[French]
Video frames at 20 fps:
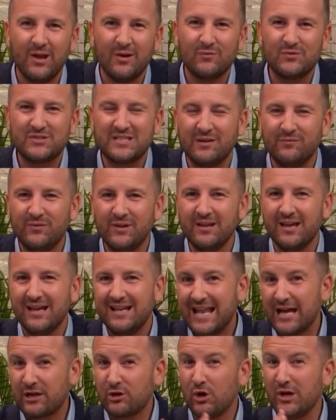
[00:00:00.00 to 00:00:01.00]
Vous savez,
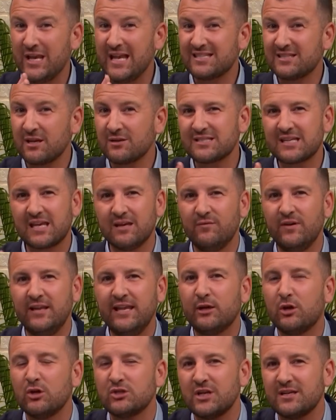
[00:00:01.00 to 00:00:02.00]
la connaissance
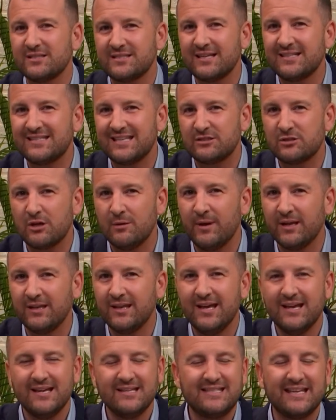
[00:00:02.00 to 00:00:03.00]
révélée que j'enseigne cette semaine,
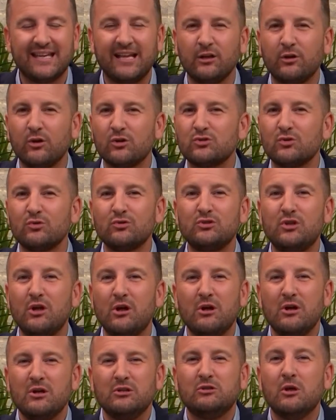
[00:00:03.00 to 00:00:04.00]
c'est quelque chose de,
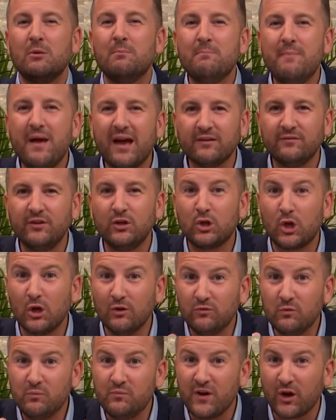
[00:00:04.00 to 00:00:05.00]
de merveilleux que
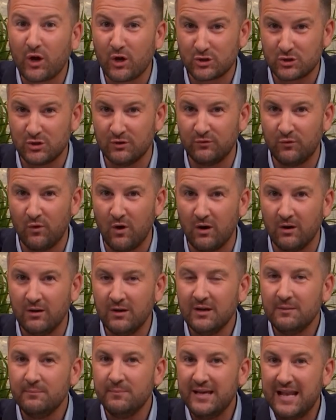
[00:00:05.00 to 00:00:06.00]
vous pouvez recevoir.
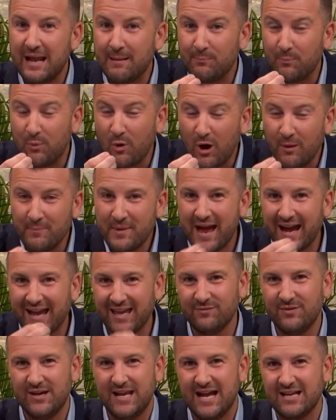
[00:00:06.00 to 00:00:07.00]
Mais la première
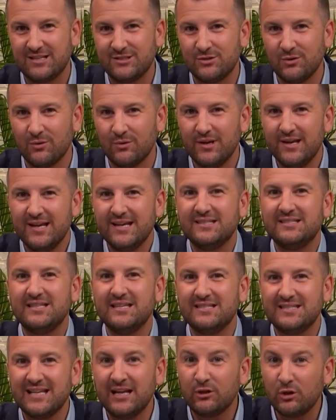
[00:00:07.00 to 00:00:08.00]
révélation, c'est
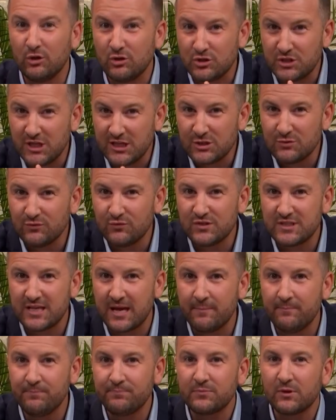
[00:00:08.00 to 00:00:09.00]
celle que Jésus vous
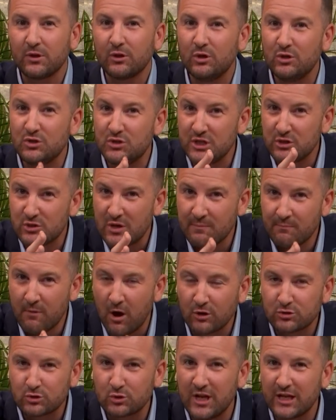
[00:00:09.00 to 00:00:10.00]
aime, que Jésus est
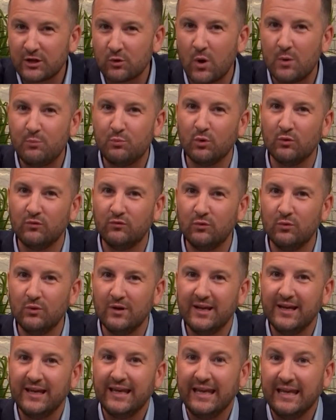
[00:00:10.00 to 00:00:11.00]
mort sur la croix pour vous
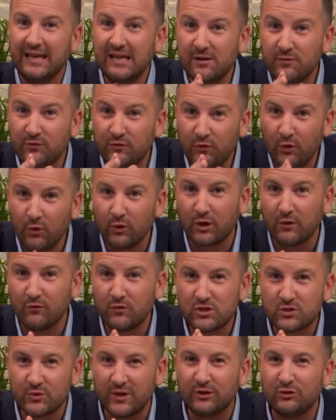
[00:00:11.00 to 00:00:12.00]
et il veut que
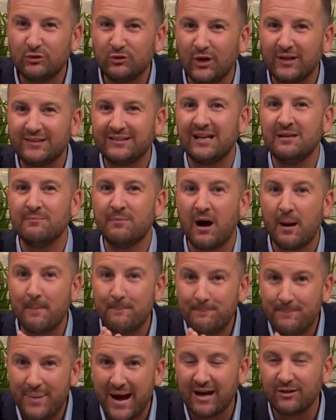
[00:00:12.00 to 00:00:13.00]
vous soyez totalement
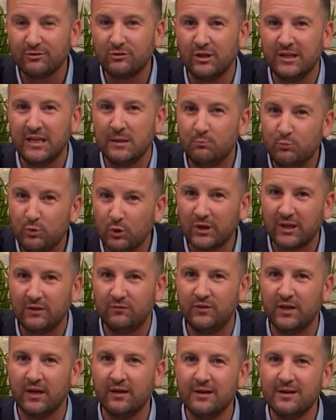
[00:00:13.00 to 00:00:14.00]
pardonné,
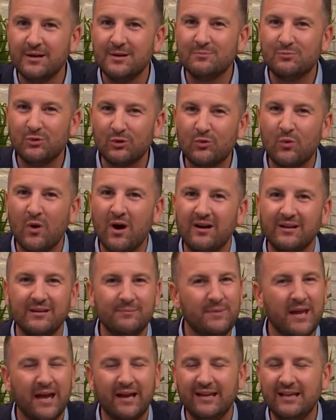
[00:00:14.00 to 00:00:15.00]
purifié. Pourquoi?
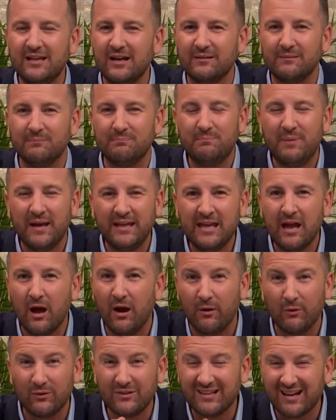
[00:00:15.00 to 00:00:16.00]
Bien, il a payé
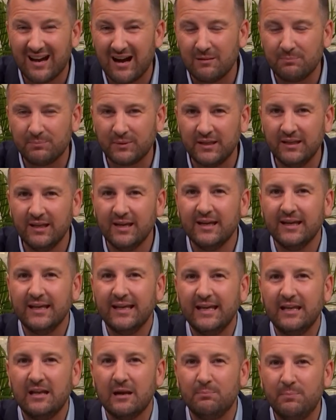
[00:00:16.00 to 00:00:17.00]
un grand prix.
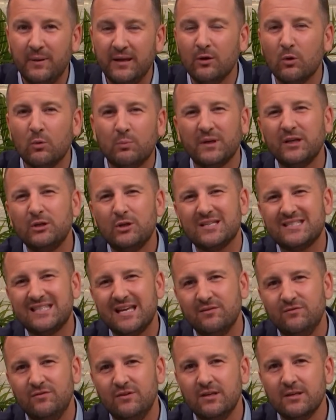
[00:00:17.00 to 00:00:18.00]
Il a payé au prix de
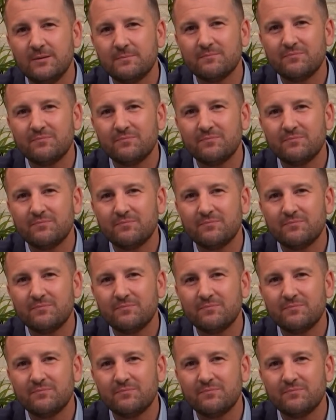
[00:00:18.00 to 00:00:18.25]
sa vie.